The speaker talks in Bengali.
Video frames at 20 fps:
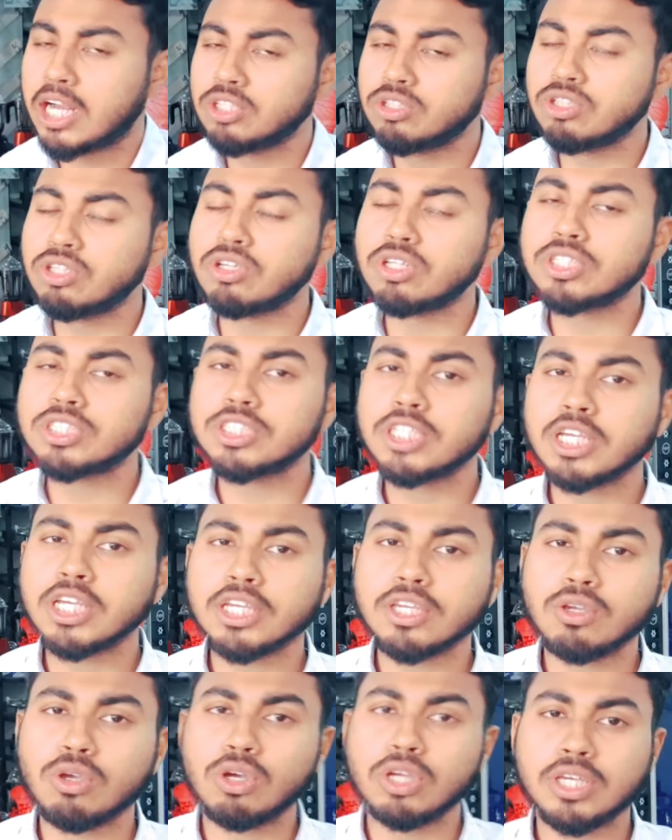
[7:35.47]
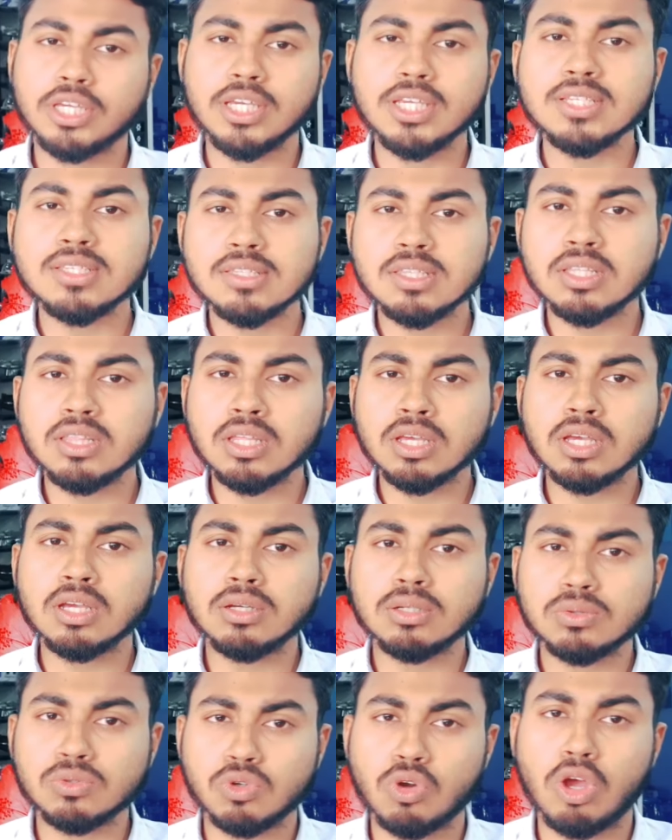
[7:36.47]
আর যদি হচ্ছে কেউ কিস্তিতে
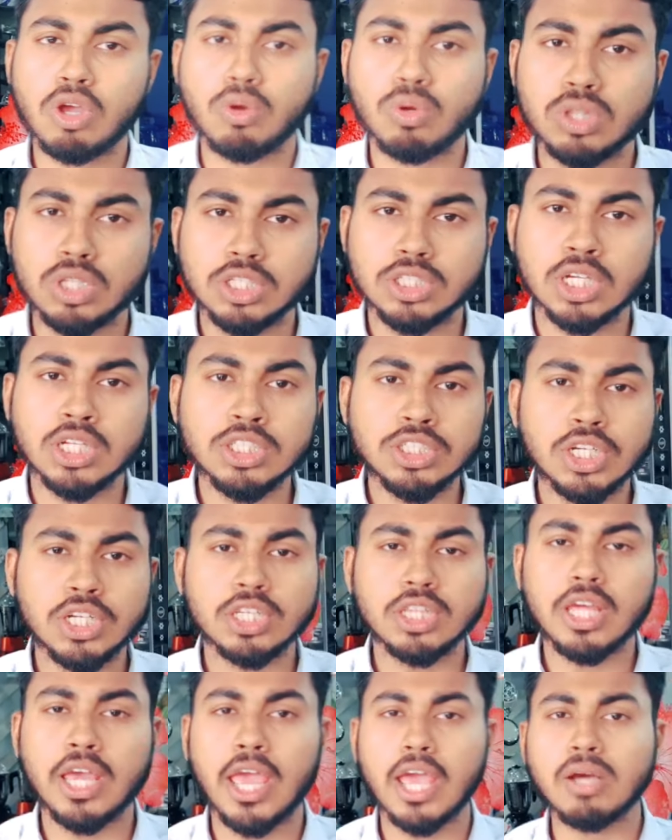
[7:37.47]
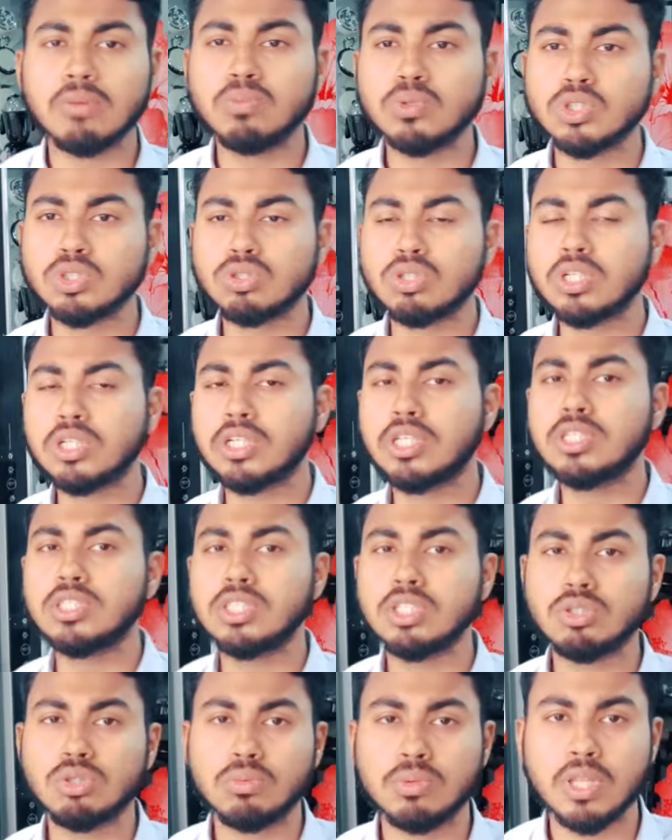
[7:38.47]
ক্রয় করতে চান সেক্ষেত্রে এক বছরের
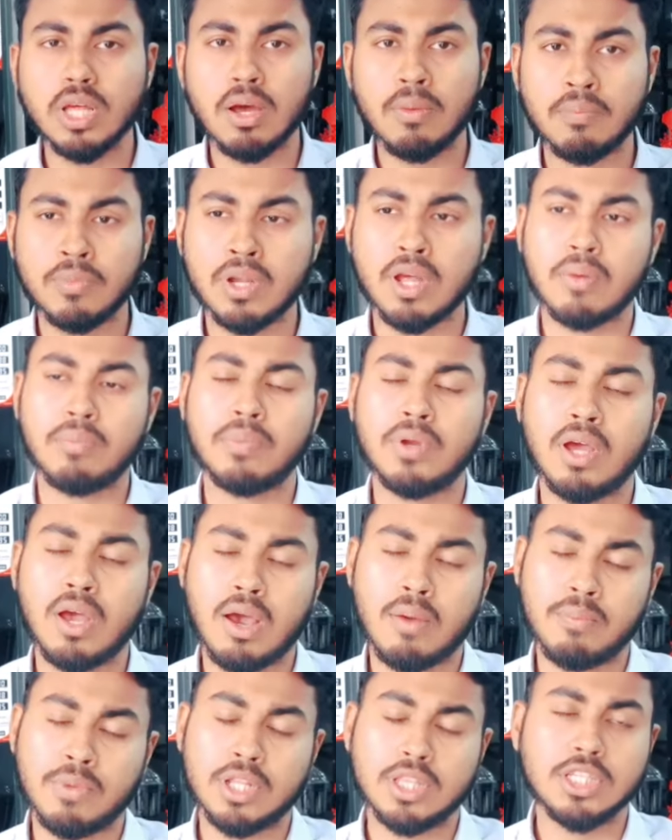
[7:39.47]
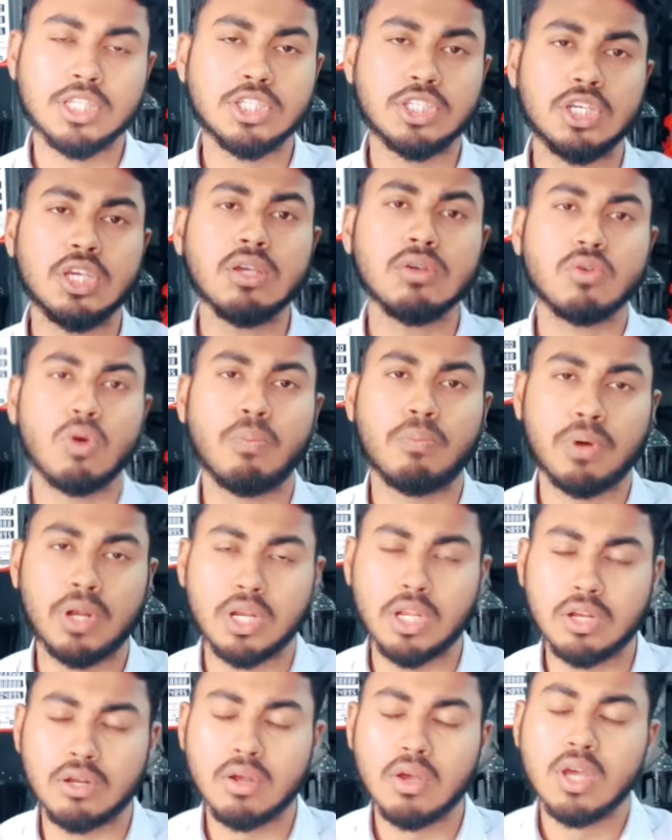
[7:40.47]
কিস্তি সুবিধা আমরা আপনার আমরা দিচ্ছি
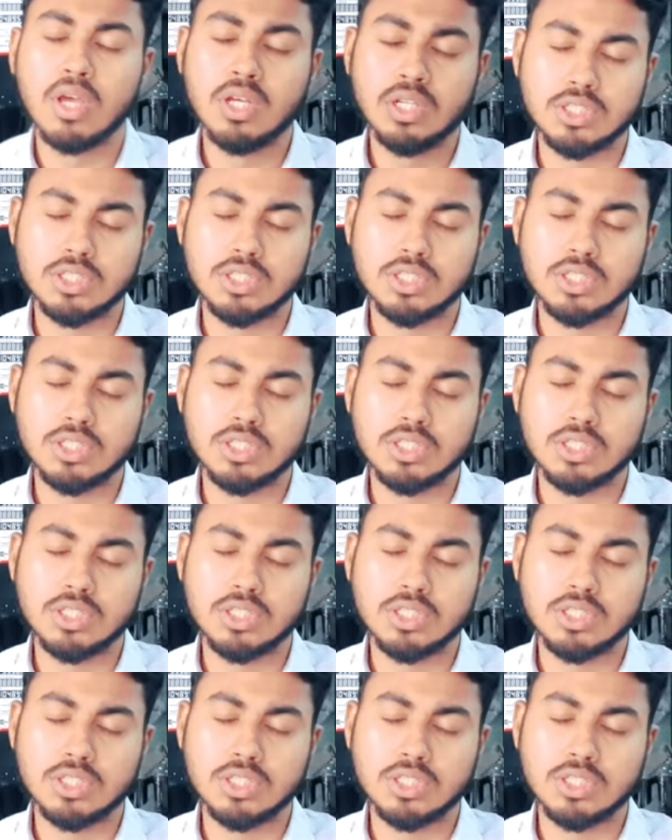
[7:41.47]
কোম্পানির